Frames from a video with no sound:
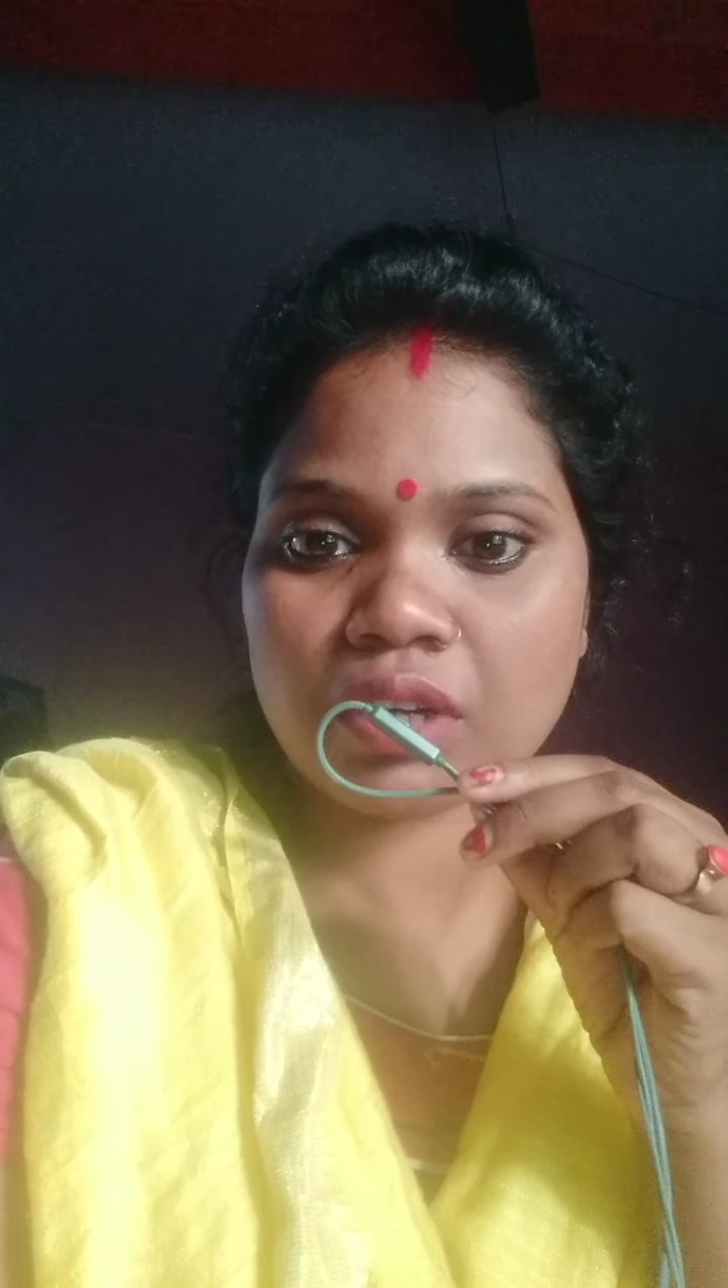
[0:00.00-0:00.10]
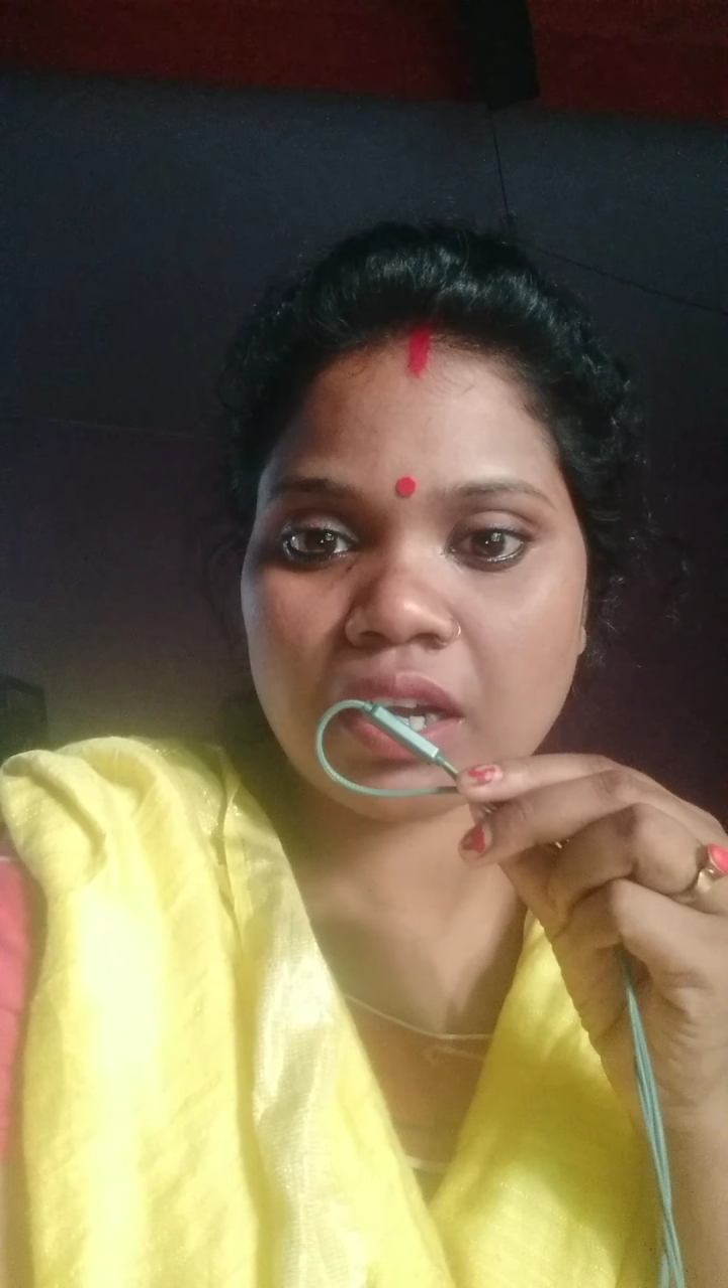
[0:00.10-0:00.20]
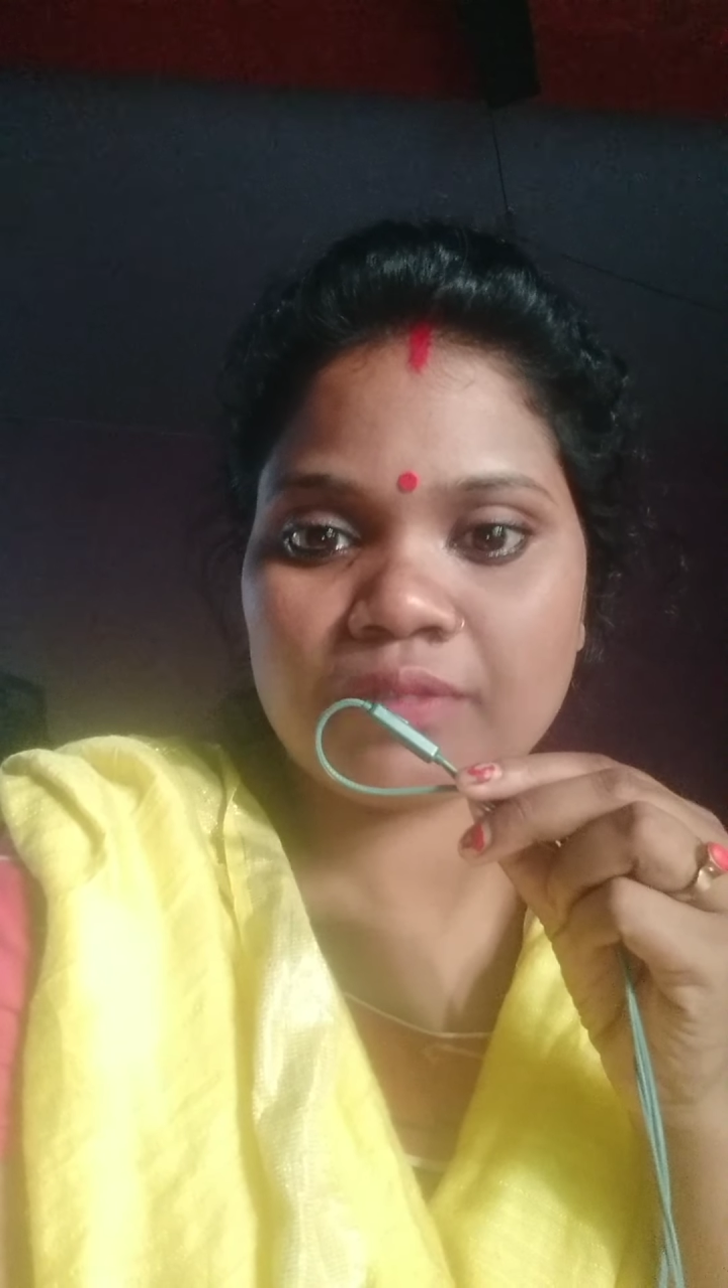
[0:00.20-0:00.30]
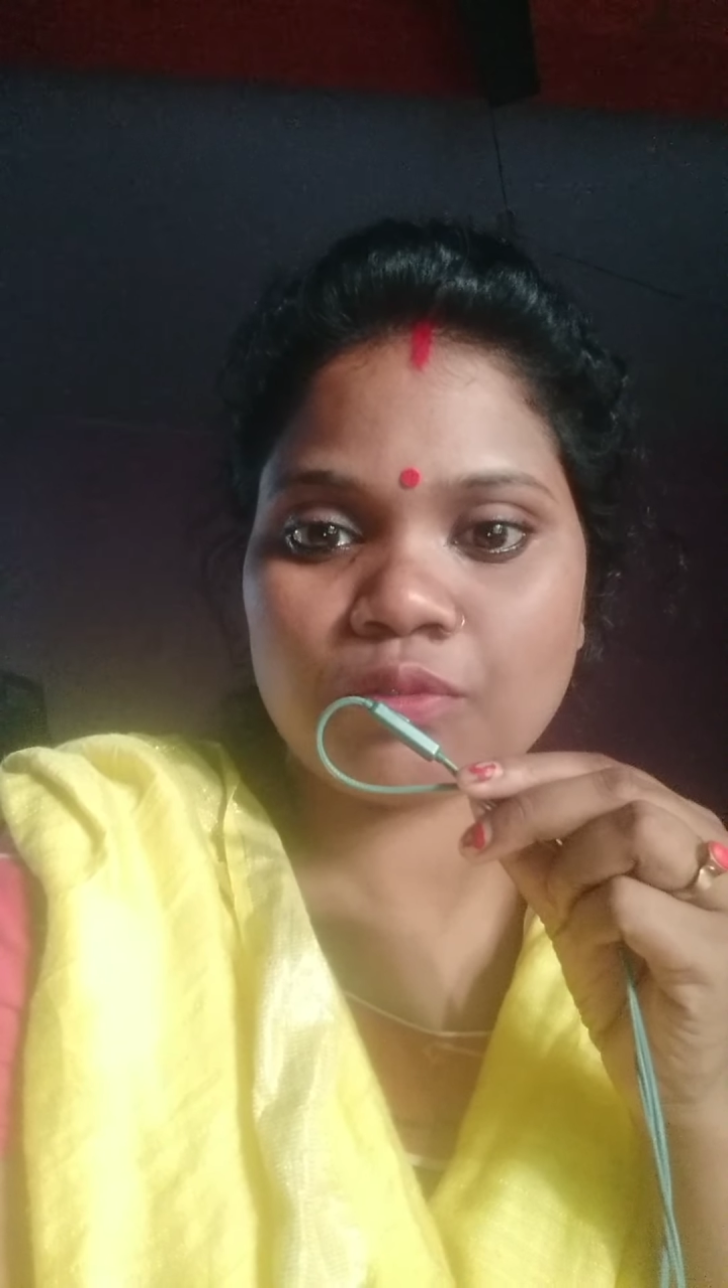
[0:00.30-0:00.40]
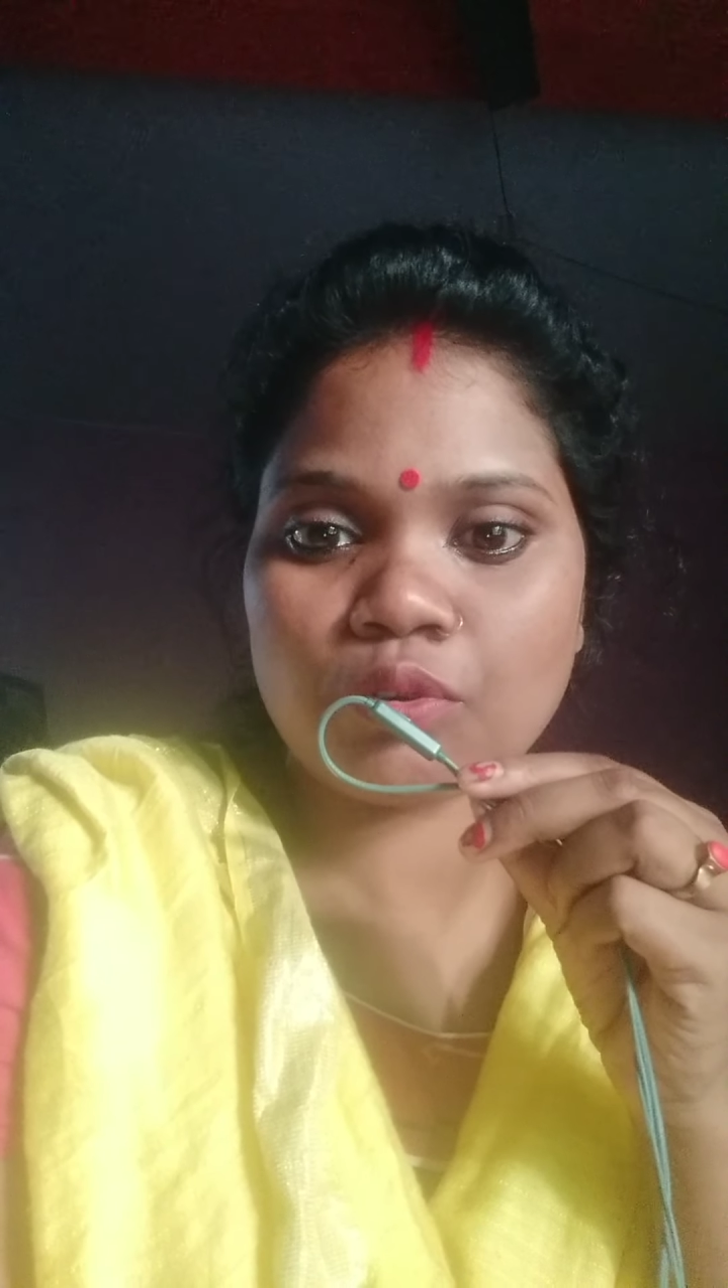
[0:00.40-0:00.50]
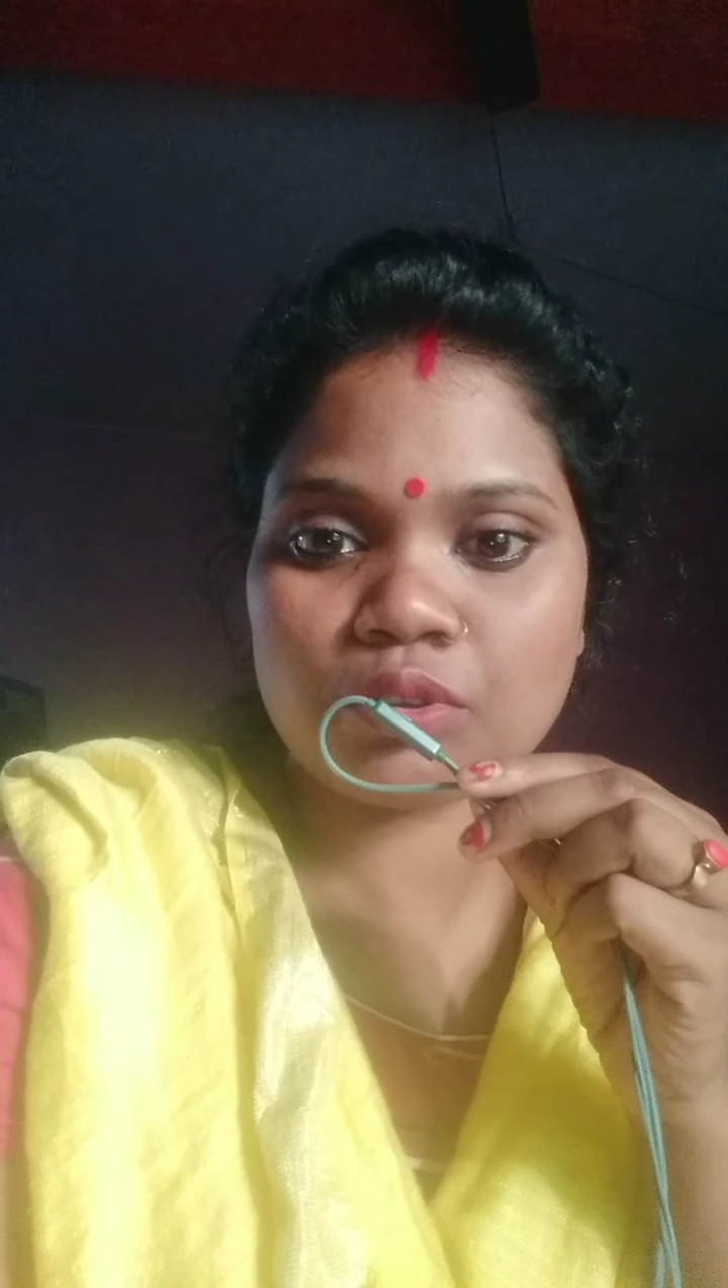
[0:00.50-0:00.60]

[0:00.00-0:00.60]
का फ़ोन